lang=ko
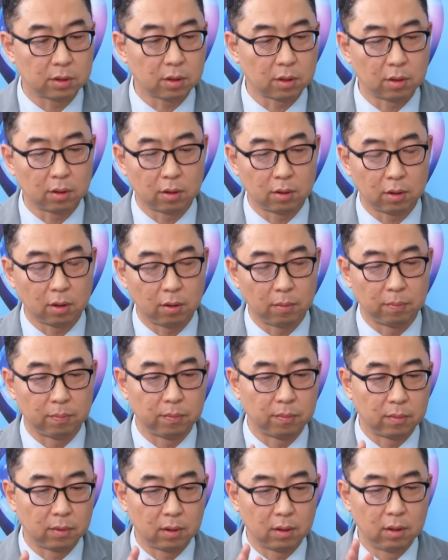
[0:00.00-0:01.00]

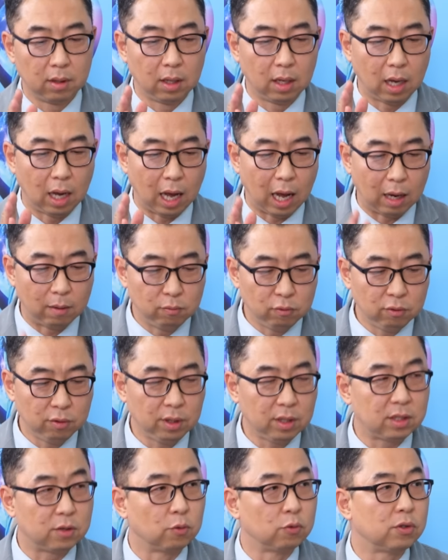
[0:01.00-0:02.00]
것처럼
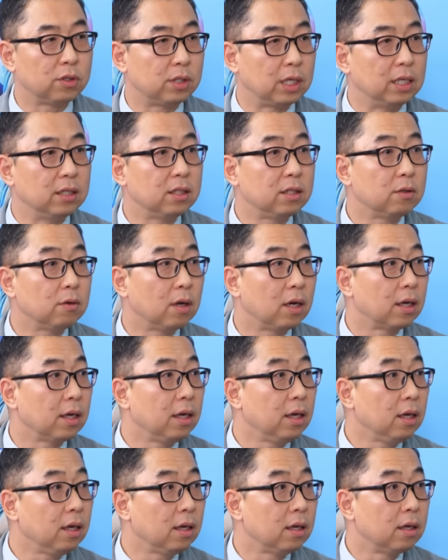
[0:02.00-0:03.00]
아무리 젠슨
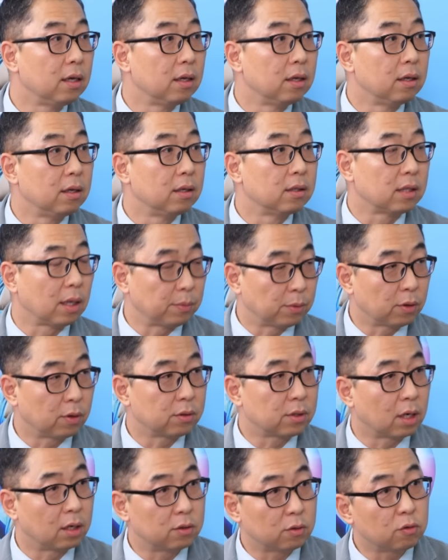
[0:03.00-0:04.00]
왕이
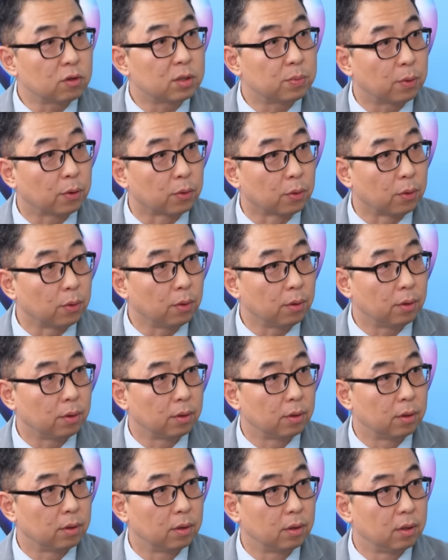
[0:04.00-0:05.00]
삼성전자를 쓰고 싶어도
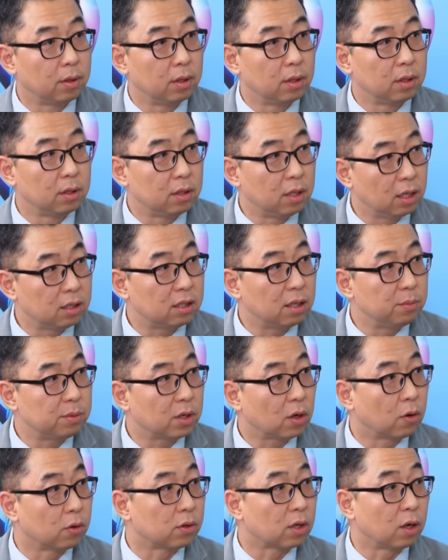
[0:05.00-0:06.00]

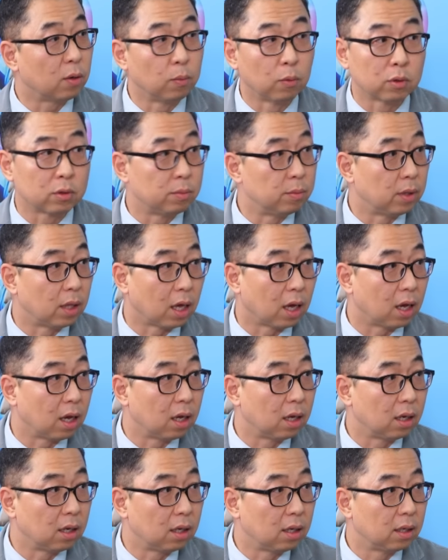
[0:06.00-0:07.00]
TSMC가 거절하면 못 씁니다.
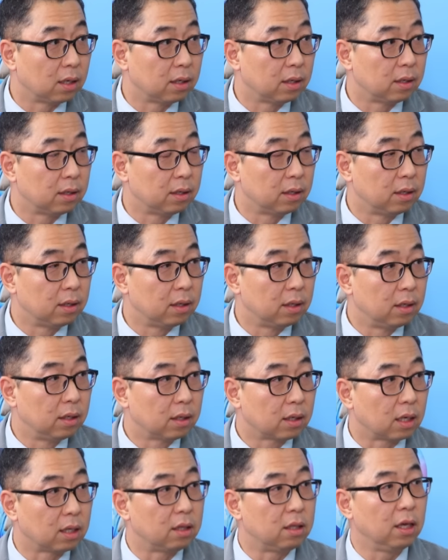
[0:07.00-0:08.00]
음. 음.
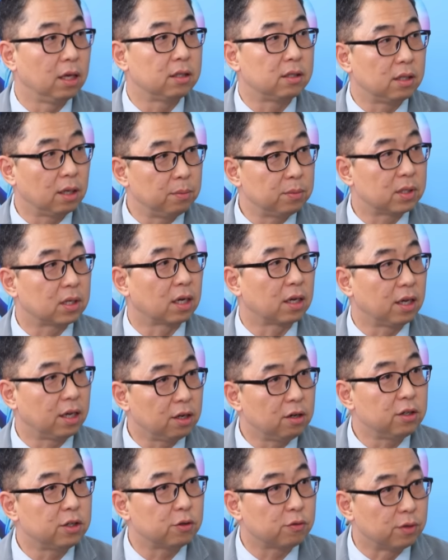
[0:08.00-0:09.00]
그러니까 TSMC가
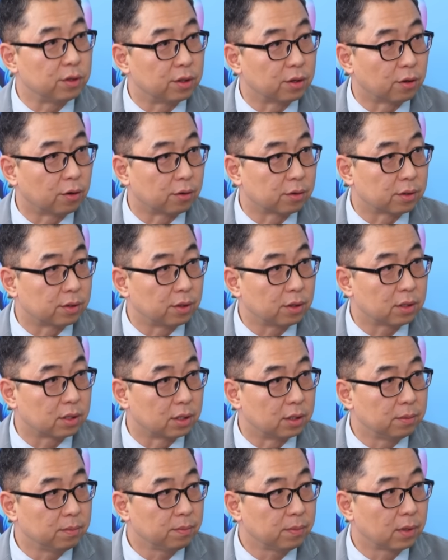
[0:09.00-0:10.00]
키를 쥐고 있는 거거든요,
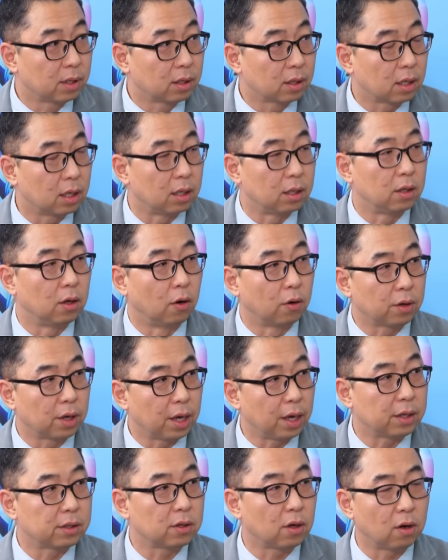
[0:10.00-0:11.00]
지금. 그러니까
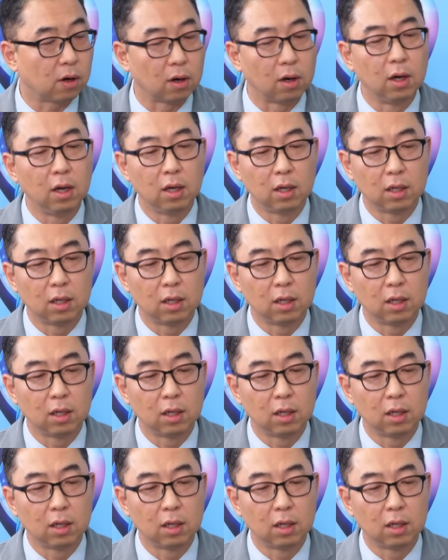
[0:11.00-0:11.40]
여기에서